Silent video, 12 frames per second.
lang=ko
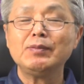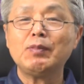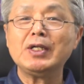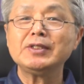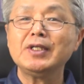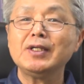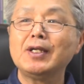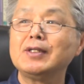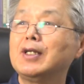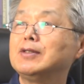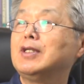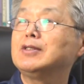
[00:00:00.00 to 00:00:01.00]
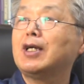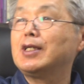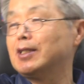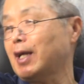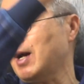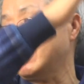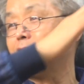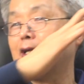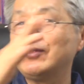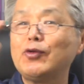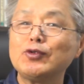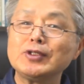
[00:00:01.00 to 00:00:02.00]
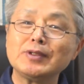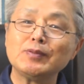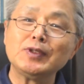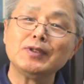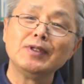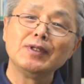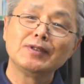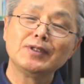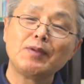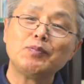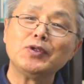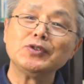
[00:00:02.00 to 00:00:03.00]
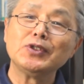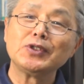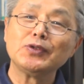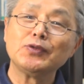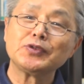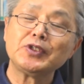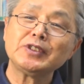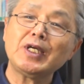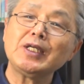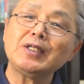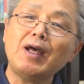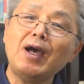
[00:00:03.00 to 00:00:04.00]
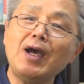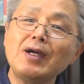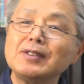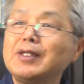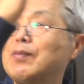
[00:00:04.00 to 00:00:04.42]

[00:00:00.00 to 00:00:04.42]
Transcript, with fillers: 말세라는 게 세상이 다 잘 되고 있으면 그게 번영이고, 세상이 다 근데